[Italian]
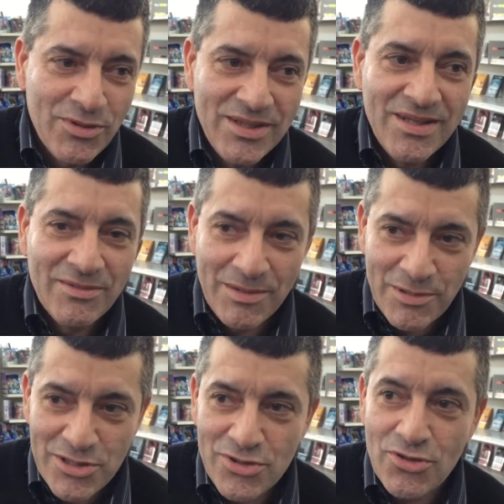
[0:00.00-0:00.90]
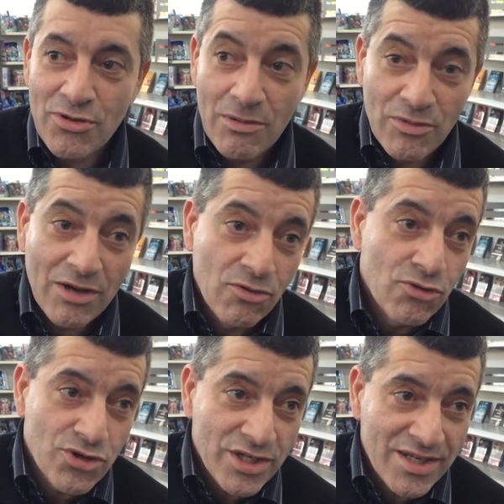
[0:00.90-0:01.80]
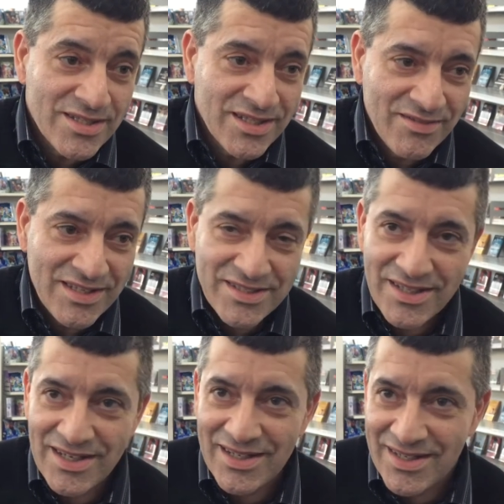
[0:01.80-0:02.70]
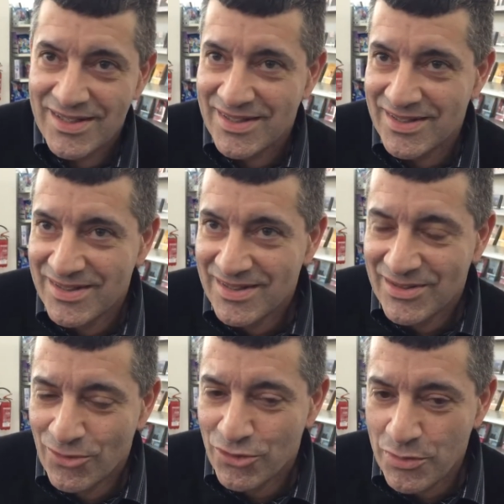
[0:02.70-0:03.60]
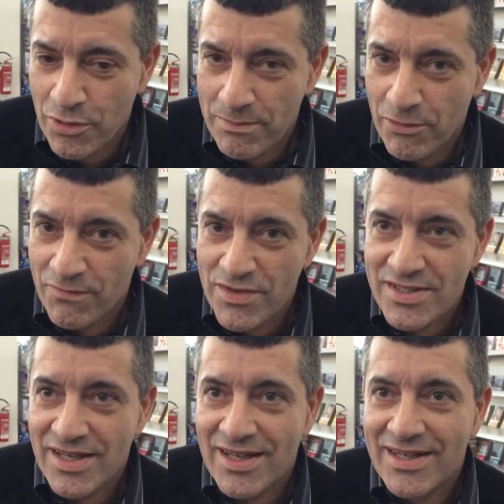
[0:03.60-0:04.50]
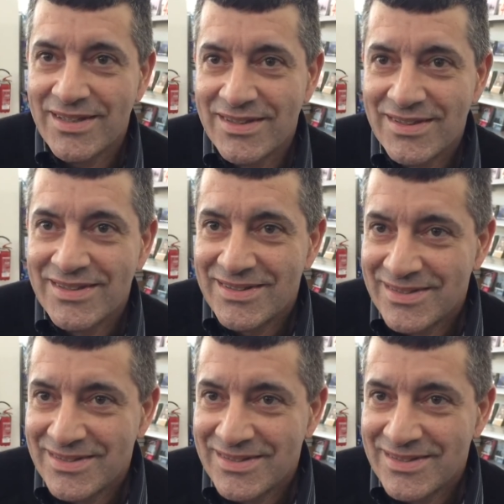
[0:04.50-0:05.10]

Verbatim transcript: quindi una passione, una conoscenza, devi essere anche, non ti puoi improvvisare,